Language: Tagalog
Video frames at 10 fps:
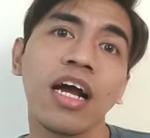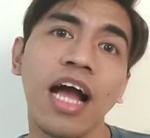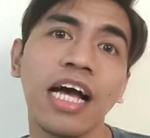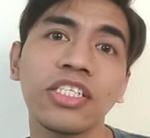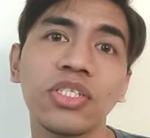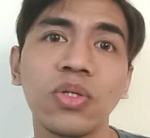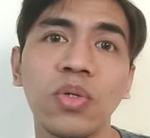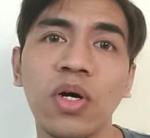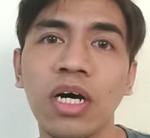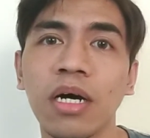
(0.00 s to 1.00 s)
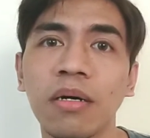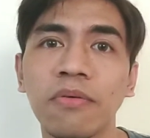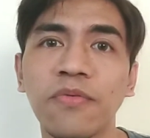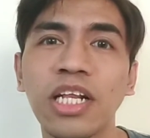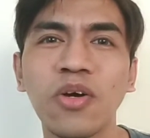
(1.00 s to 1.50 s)
Kaso, uh,
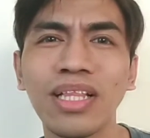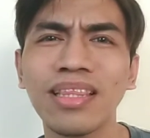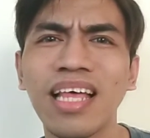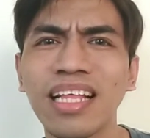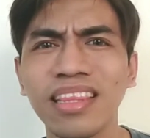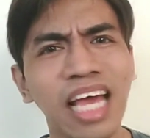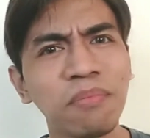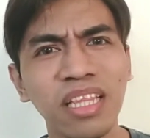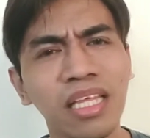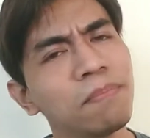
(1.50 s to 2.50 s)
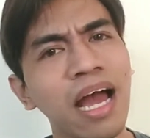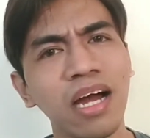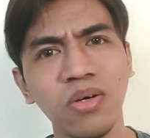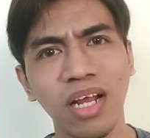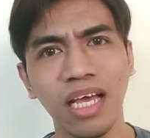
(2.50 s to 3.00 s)
feel ko at that time hindi pa
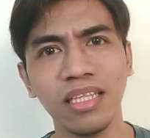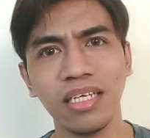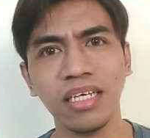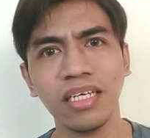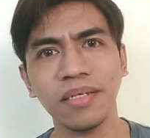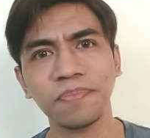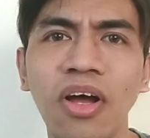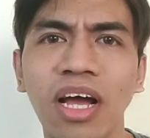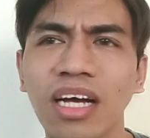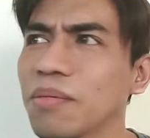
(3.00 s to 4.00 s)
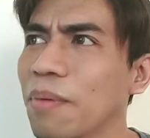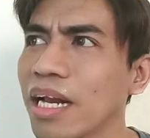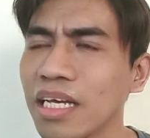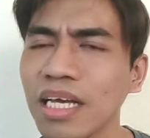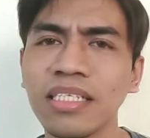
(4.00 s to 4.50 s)
ako ready. Kasi
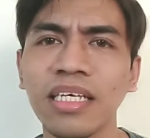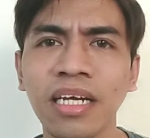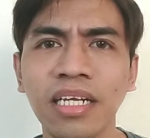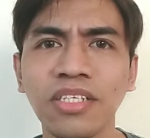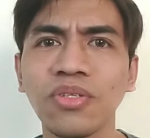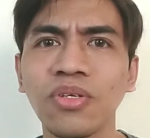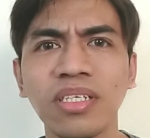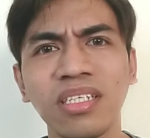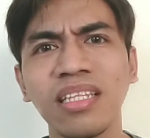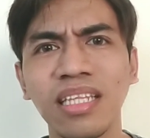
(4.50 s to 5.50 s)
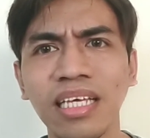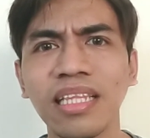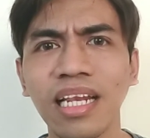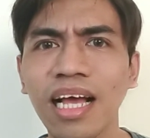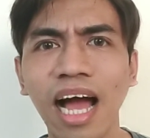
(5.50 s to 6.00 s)
parang isang reason dun is hindi
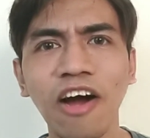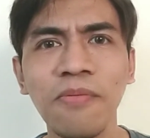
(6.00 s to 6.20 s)
talaga ako